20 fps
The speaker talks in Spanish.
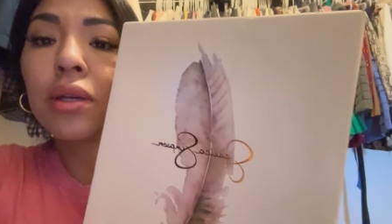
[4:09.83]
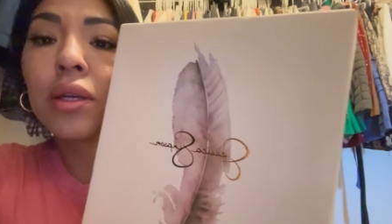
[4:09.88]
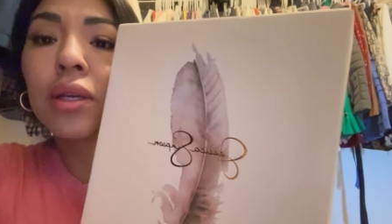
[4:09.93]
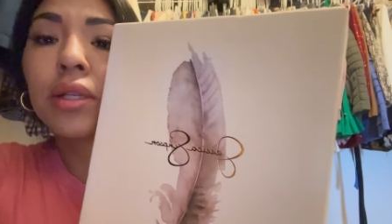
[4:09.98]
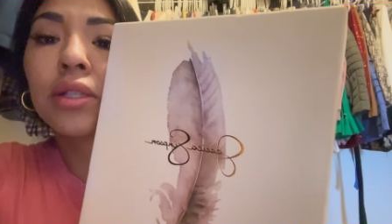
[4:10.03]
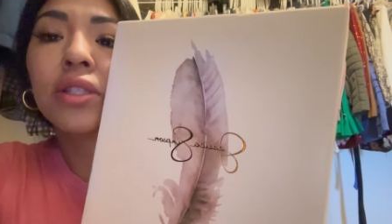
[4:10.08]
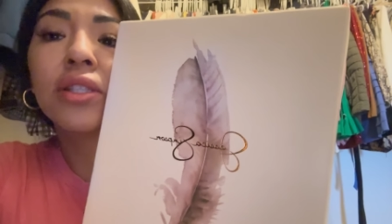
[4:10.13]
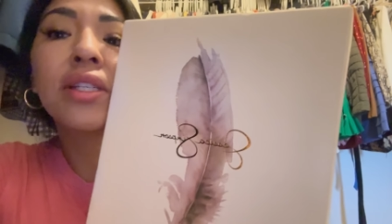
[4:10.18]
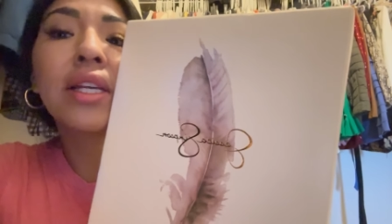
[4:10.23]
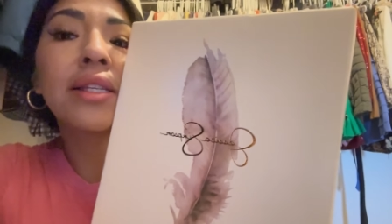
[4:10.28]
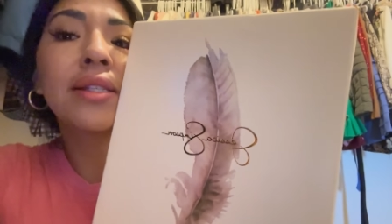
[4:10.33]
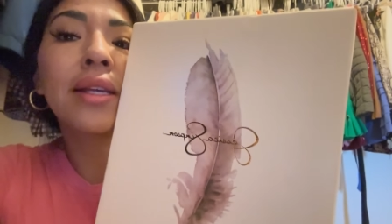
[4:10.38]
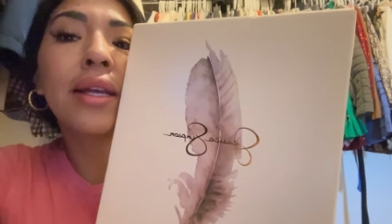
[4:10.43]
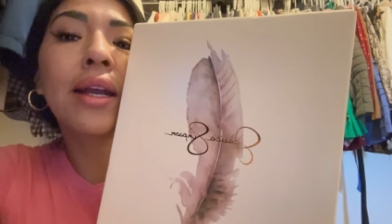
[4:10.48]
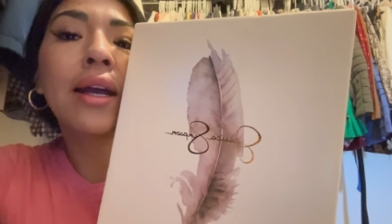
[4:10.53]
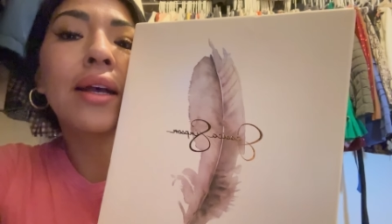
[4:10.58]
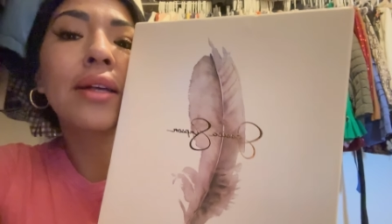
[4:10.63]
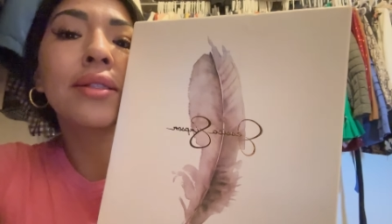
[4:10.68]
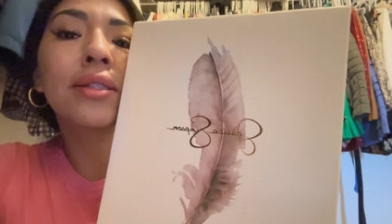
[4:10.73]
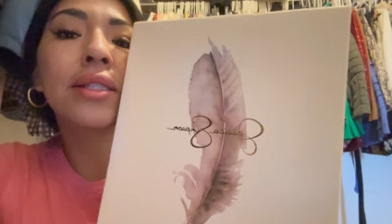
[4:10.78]
Es
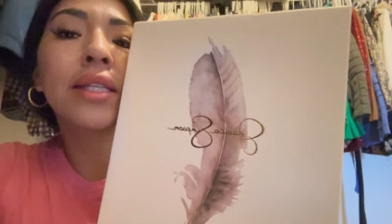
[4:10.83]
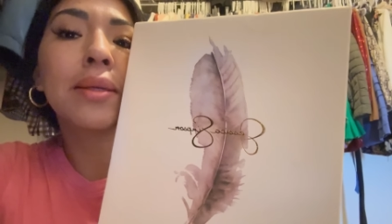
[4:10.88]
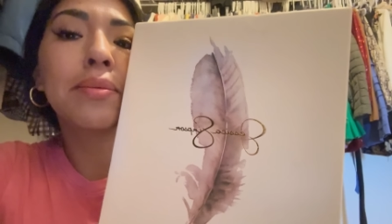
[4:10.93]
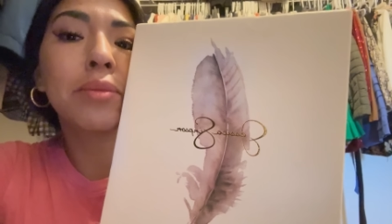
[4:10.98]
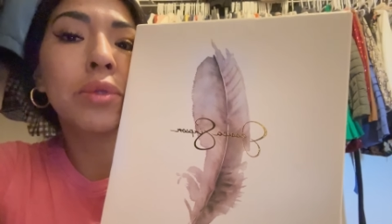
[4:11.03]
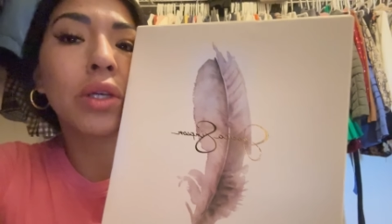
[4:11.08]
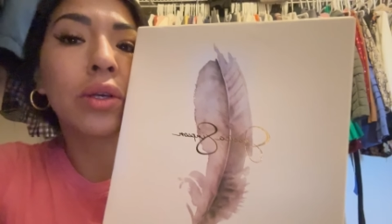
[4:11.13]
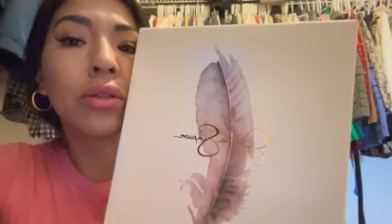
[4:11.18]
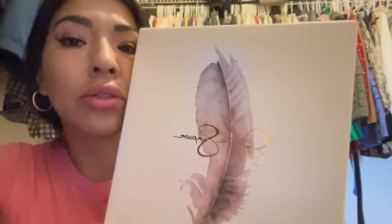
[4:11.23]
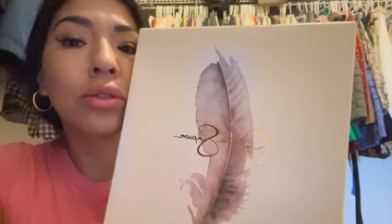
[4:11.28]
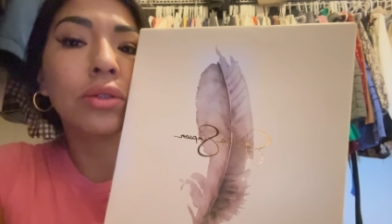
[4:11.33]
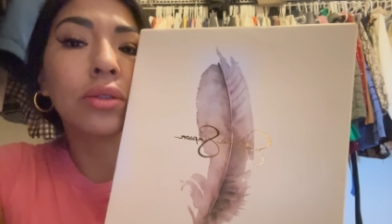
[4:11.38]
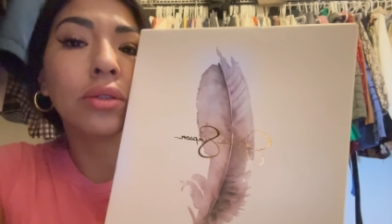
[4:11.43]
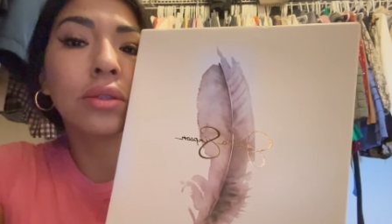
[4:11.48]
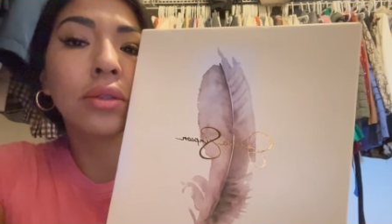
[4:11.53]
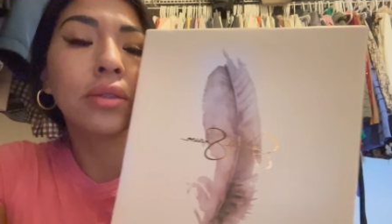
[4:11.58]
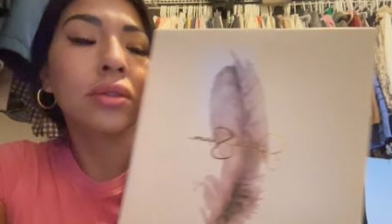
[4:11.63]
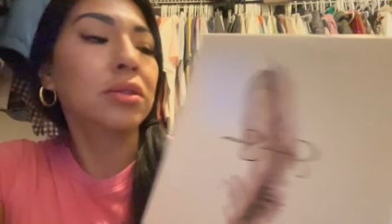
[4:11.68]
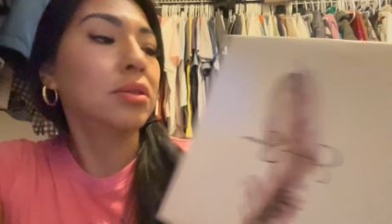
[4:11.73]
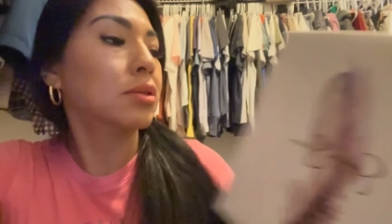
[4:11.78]
Jessica Simpson.
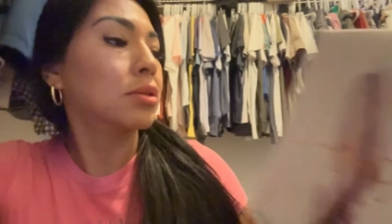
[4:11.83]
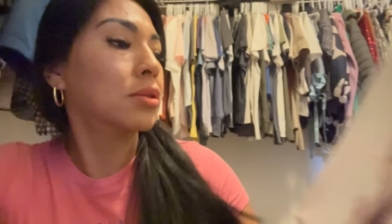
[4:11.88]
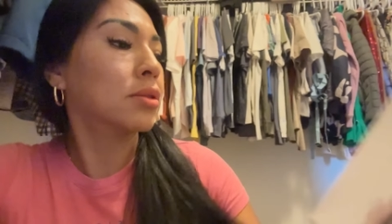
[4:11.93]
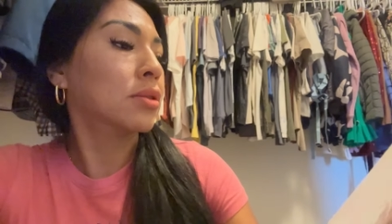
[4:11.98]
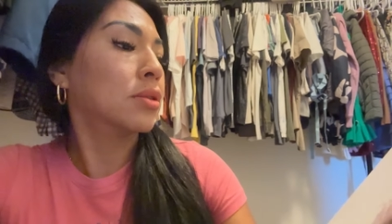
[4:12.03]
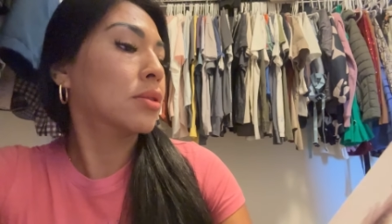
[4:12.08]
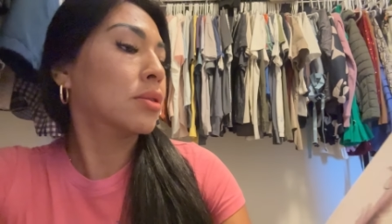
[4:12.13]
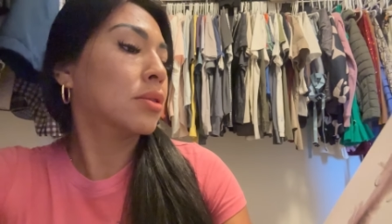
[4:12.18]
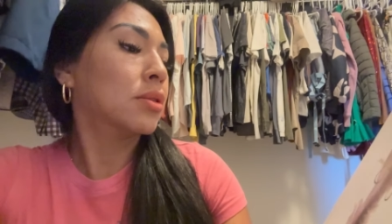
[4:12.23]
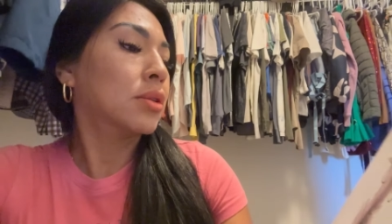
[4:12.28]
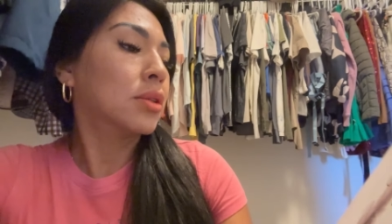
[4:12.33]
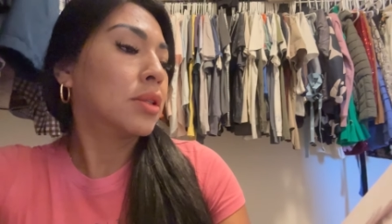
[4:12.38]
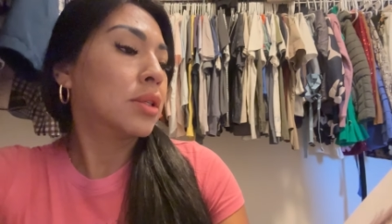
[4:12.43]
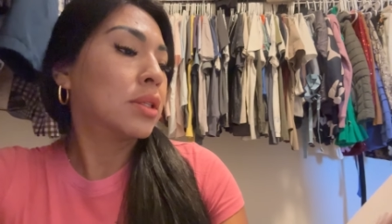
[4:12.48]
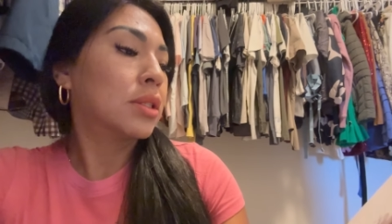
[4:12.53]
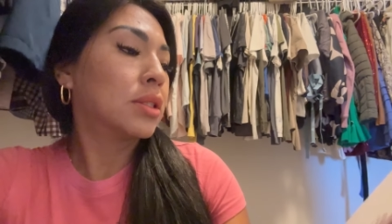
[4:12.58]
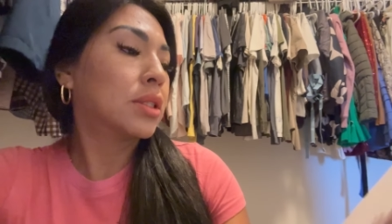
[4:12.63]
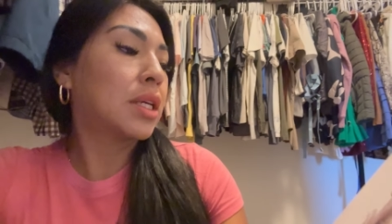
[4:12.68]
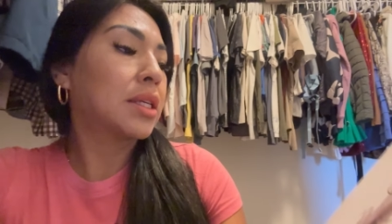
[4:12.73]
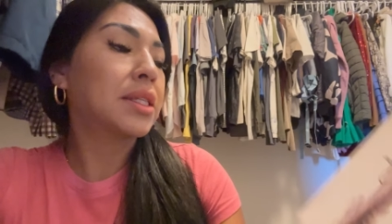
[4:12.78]

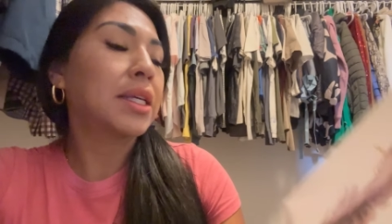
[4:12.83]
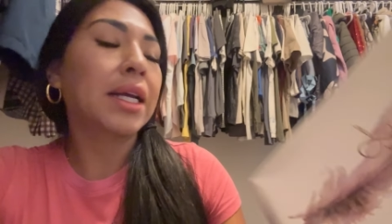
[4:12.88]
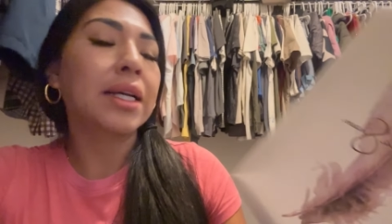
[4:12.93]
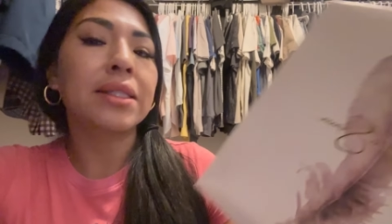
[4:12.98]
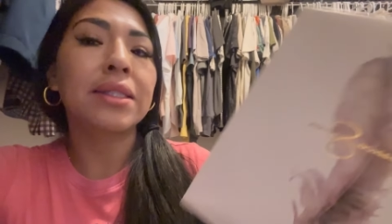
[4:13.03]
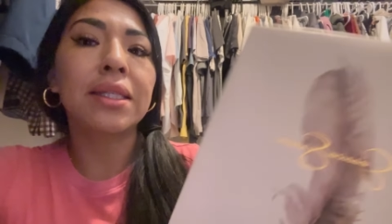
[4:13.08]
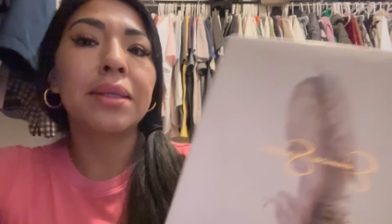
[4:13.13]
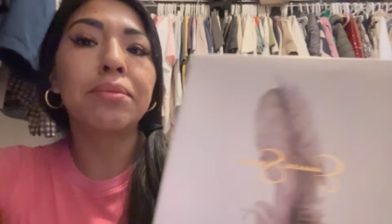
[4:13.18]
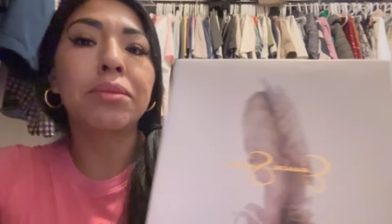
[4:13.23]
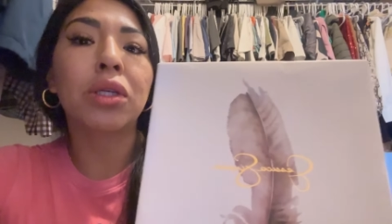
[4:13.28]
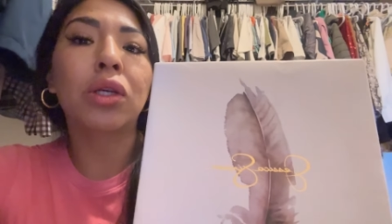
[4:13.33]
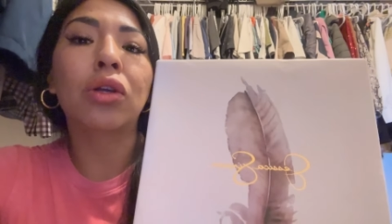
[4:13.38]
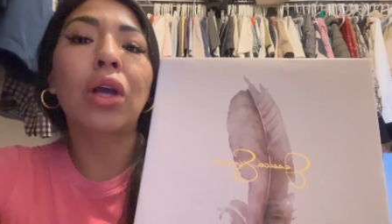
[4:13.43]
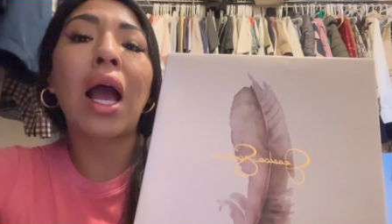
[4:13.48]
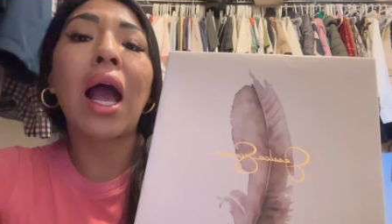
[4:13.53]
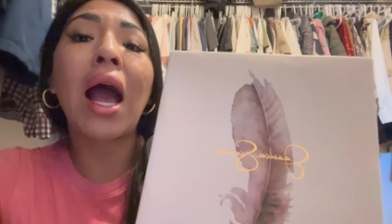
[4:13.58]
Jessica Simpson.